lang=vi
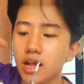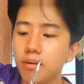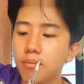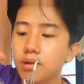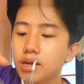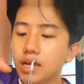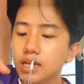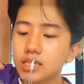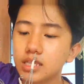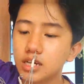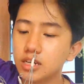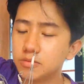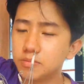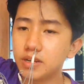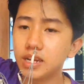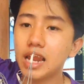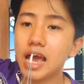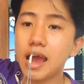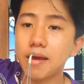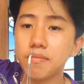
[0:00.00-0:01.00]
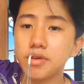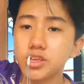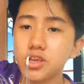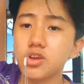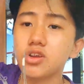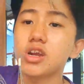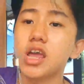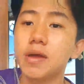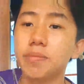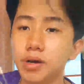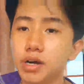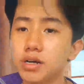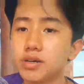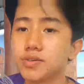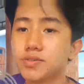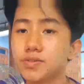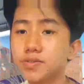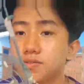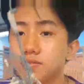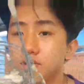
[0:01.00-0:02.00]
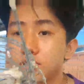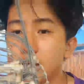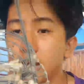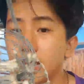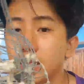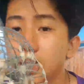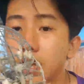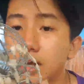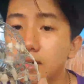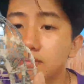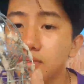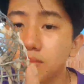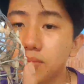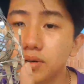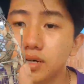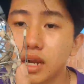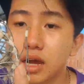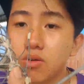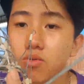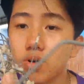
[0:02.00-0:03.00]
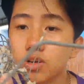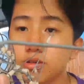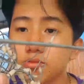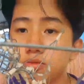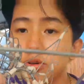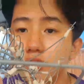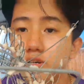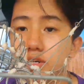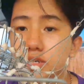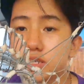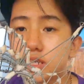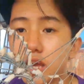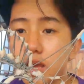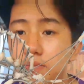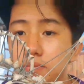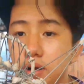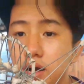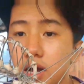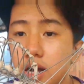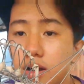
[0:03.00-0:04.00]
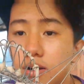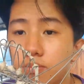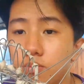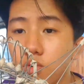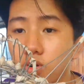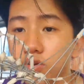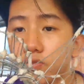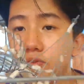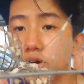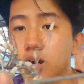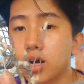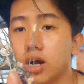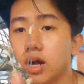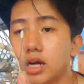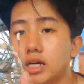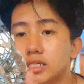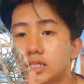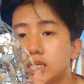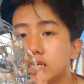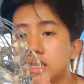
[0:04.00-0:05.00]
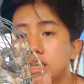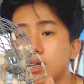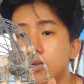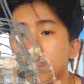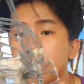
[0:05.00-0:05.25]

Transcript: Mình hãy tự mình làm để cho nó đẹp hơn. Ở đây nha, và mình đã quay cho mọi người xem một cái phần chi tiết